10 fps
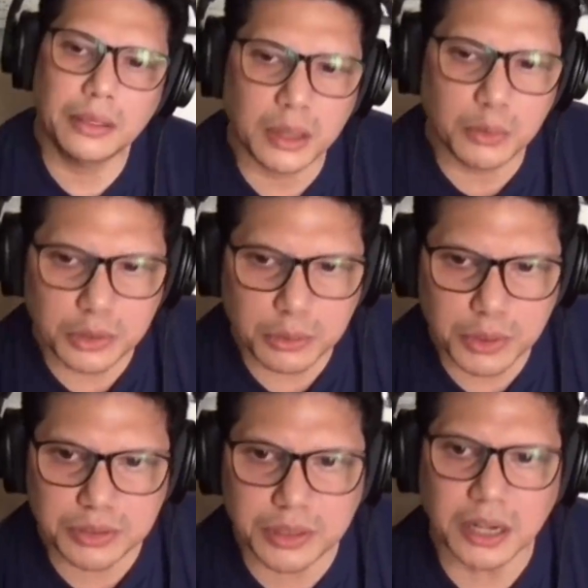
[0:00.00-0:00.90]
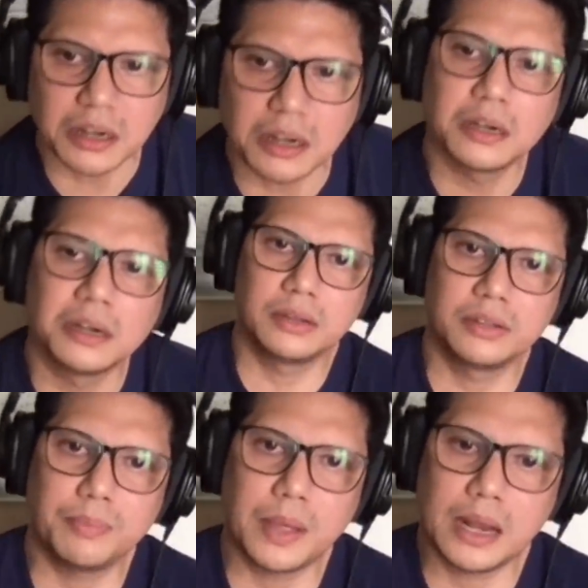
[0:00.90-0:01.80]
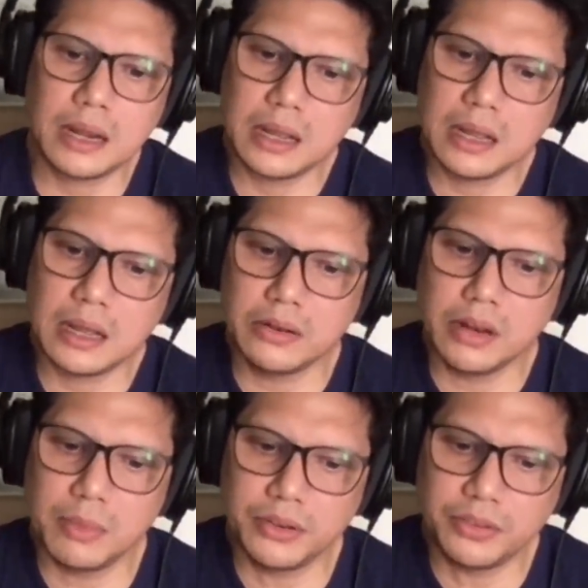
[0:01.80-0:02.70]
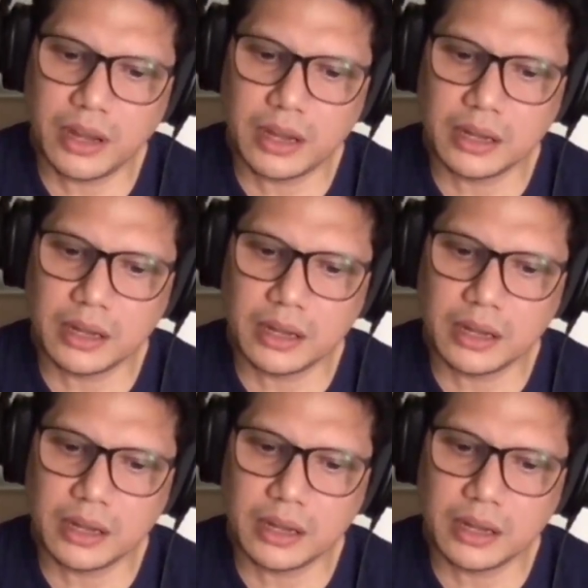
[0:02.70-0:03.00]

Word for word: I think it was always there. Kasi parang ano naman siya